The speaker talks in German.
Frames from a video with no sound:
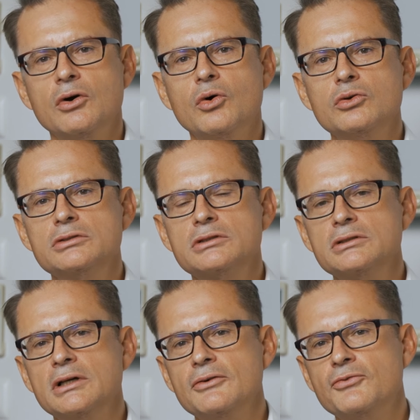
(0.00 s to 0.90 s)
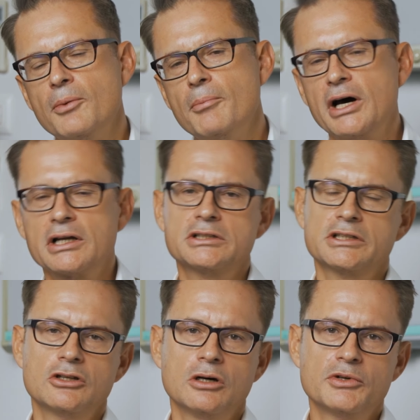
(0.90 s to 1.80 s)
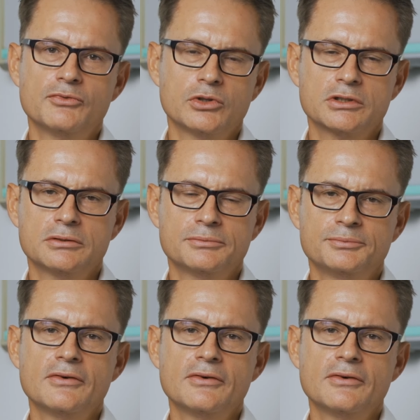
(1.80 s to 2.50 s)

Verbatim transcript: und vom Markt genommen wurden.